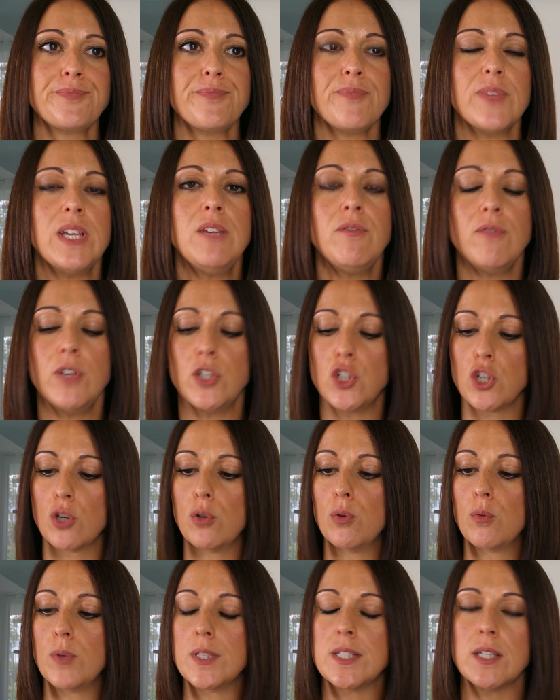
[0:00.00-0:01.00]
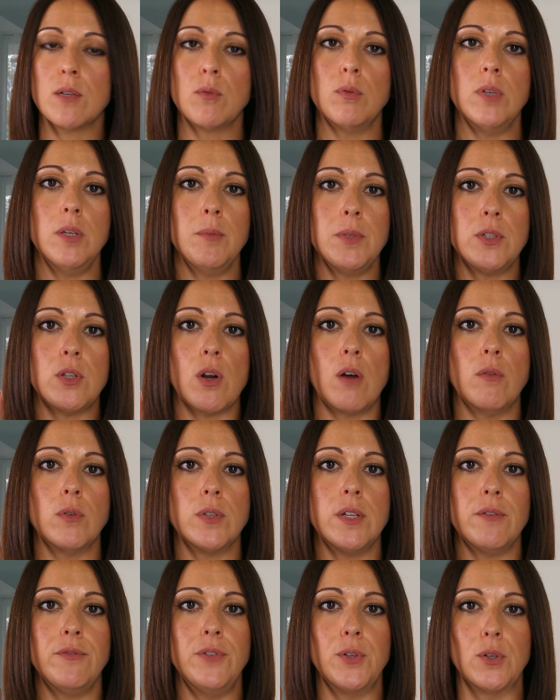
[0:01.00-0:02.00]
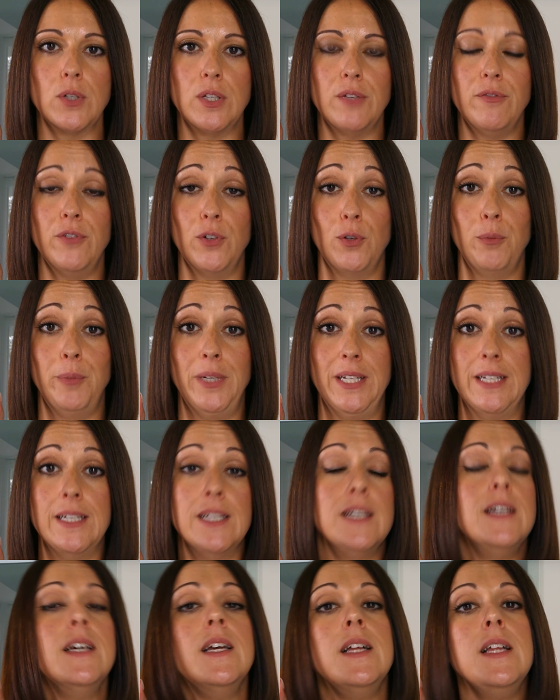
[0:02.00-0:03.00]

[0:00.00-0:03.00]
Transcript: Invece con questa qui mi trovo davvero davvero bene.